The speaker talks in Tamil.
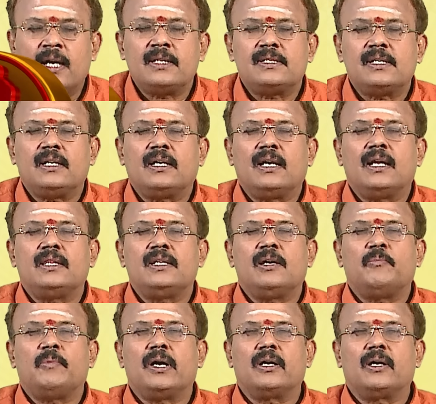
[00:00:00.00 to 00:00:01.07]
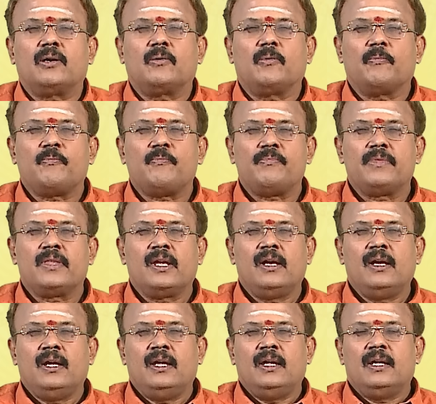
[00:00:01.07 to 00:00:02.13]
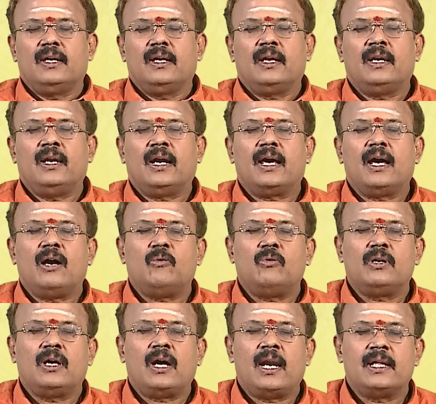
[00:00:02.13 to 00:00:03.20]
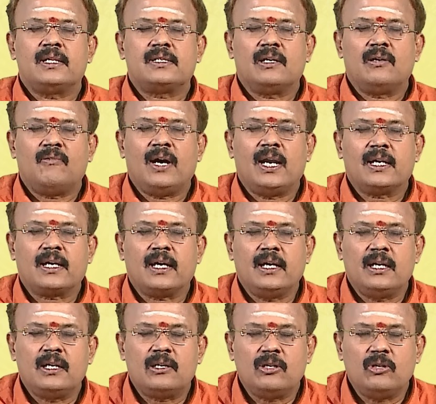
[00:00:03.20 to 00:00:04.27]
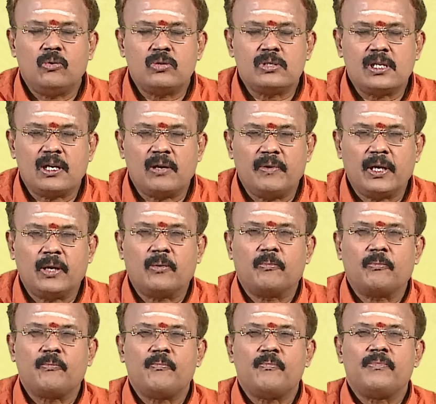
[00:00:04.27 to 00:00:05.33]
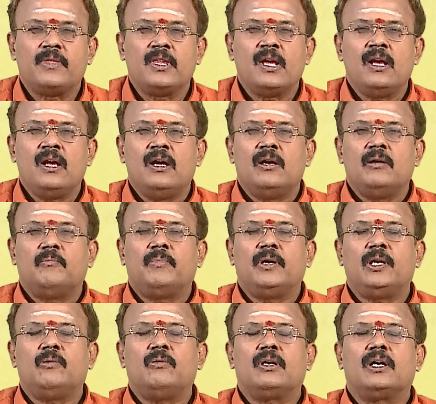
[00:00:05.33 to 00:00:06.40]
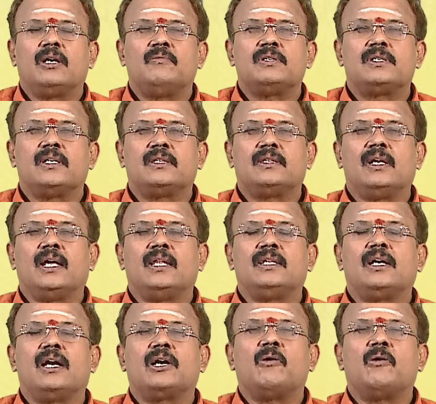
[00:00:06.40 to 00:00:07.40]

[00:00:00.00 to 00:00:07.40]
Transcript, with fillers: அலைச்சல்கள் அதிகமாக இருக்கும் என்னடா ஒரு அலைச்சல் வாழ்க்கை என்று யோசிக்க வைக்கும் பெரியவர்கள் விஷயத்தில் அதிக